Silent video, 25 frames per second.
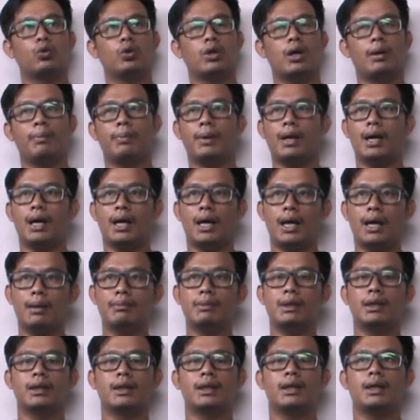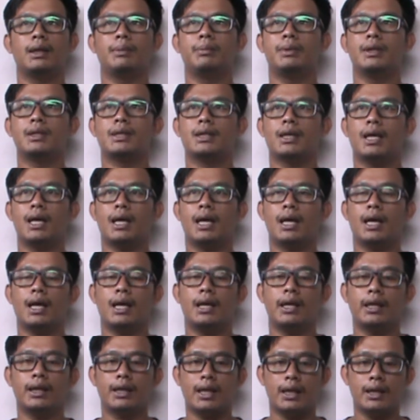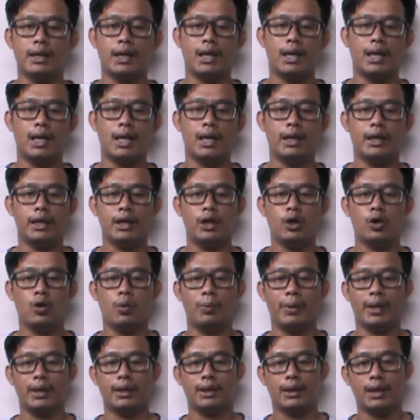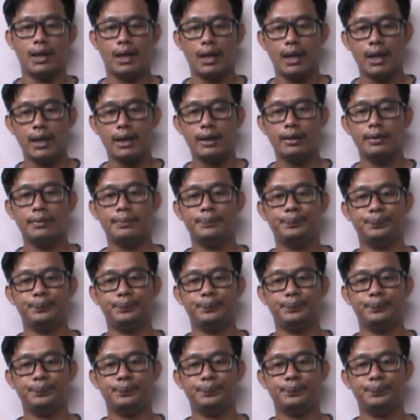kurang paham nanti bisa ditanyakan lagi di komentar